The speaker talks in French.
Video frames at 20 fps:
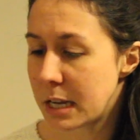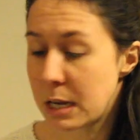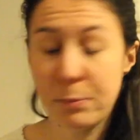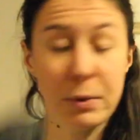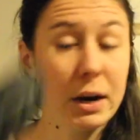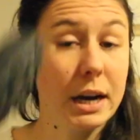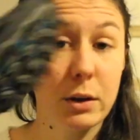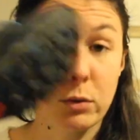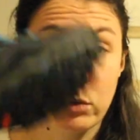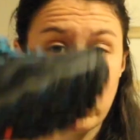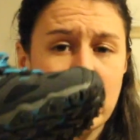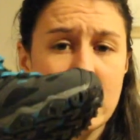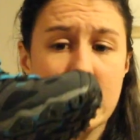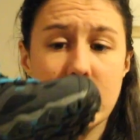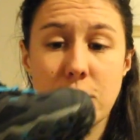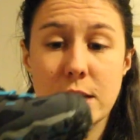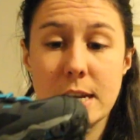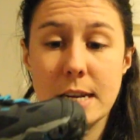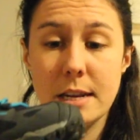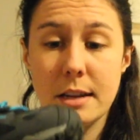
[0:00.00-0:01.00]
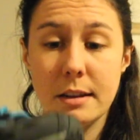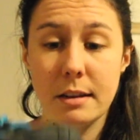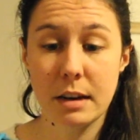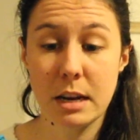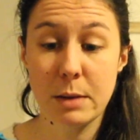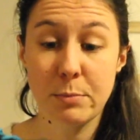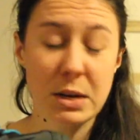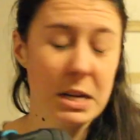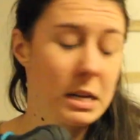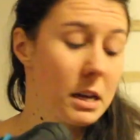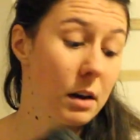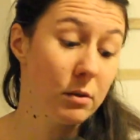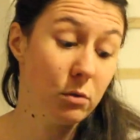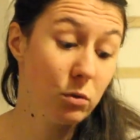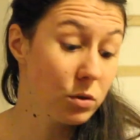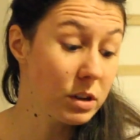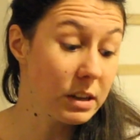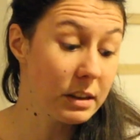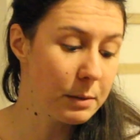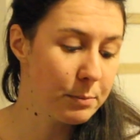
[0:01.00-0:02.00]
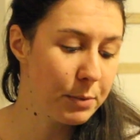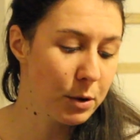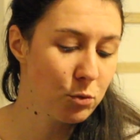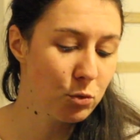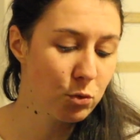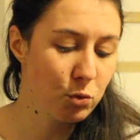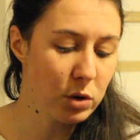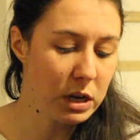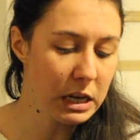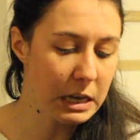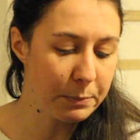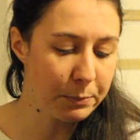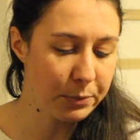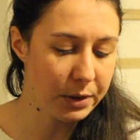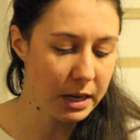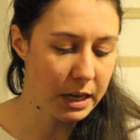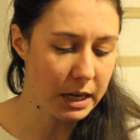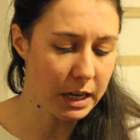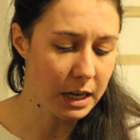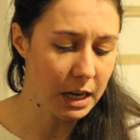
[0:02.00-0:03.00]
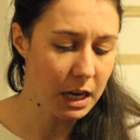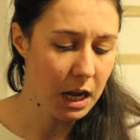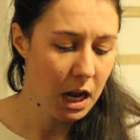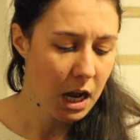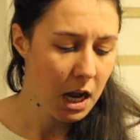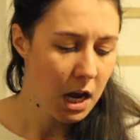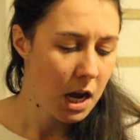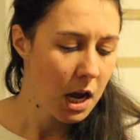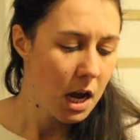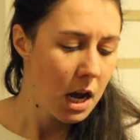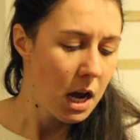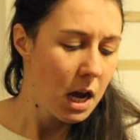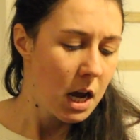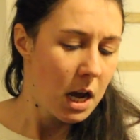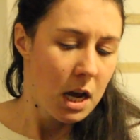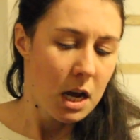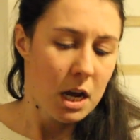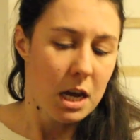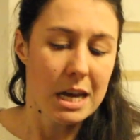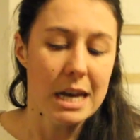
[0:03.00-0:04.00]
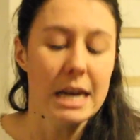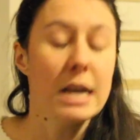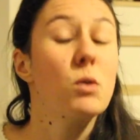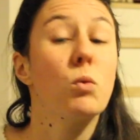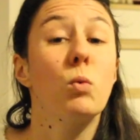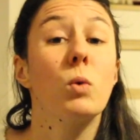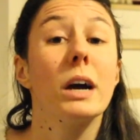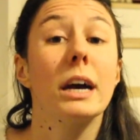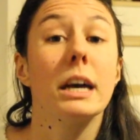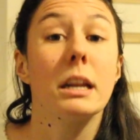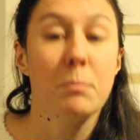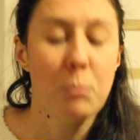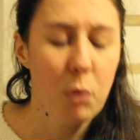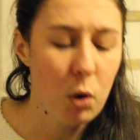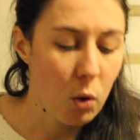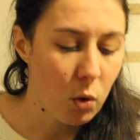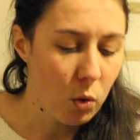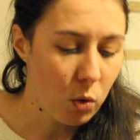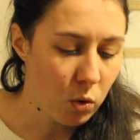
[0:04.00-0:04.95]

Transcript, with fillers: C'est pareil, on en a acheté cette année parce qu'avant, on n'était pas du tout équipé et, concrètement...